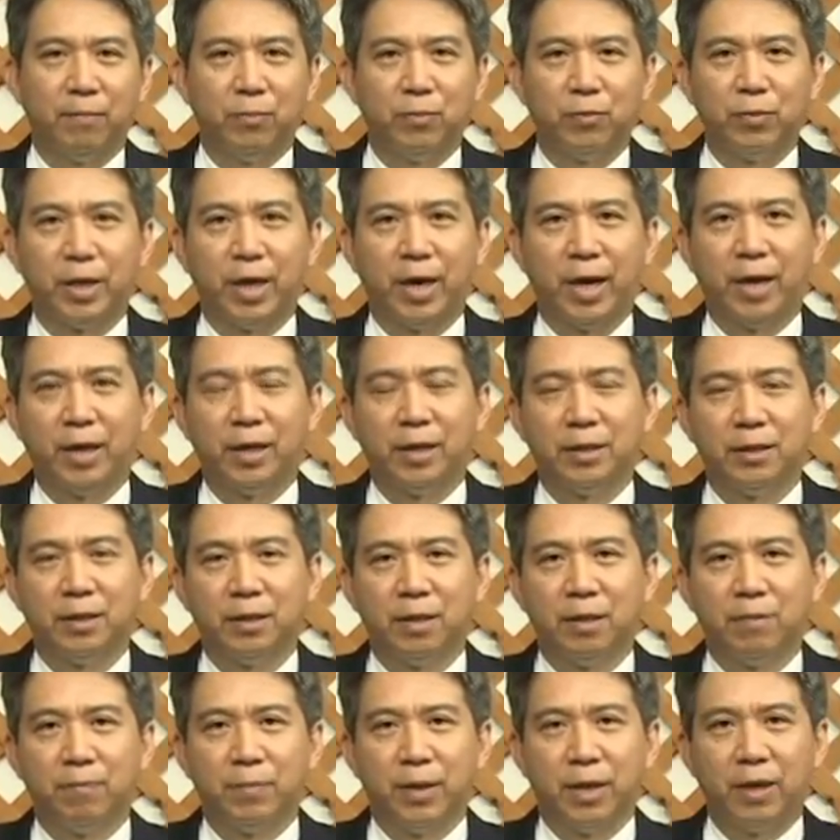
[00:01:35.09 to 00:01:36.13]
牧羊
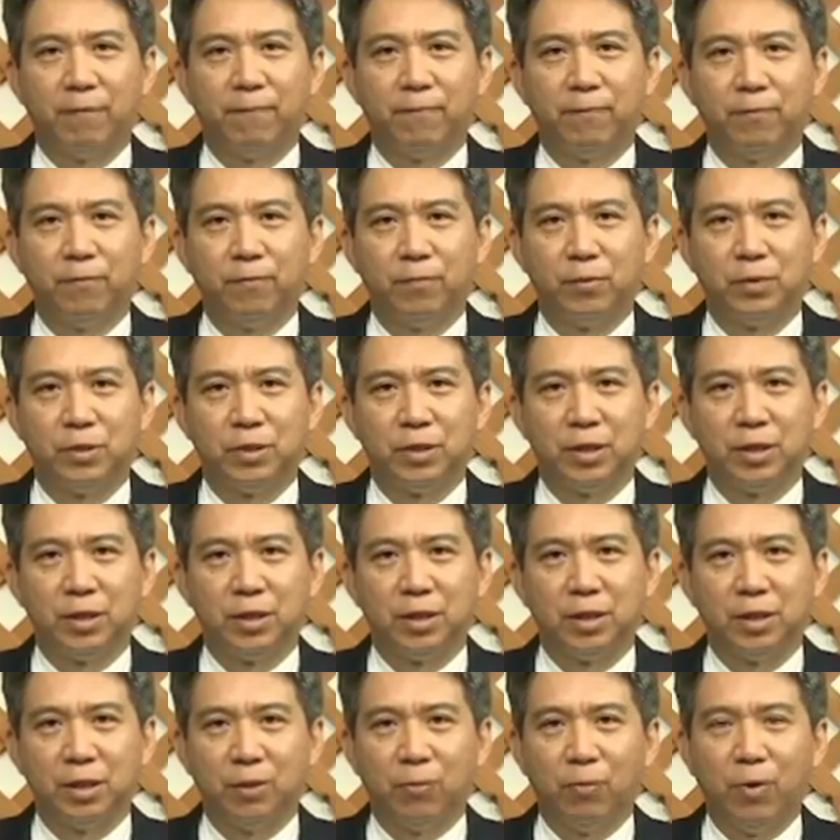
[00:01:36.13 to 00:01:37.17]
被父母
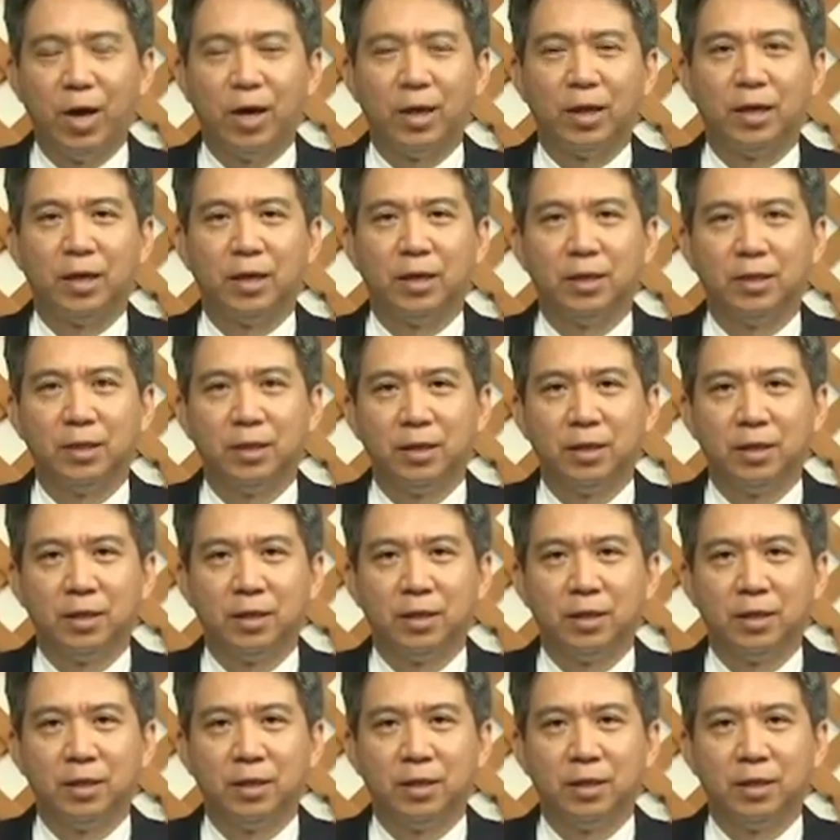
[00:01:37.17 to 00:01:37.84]
亲遗忘了，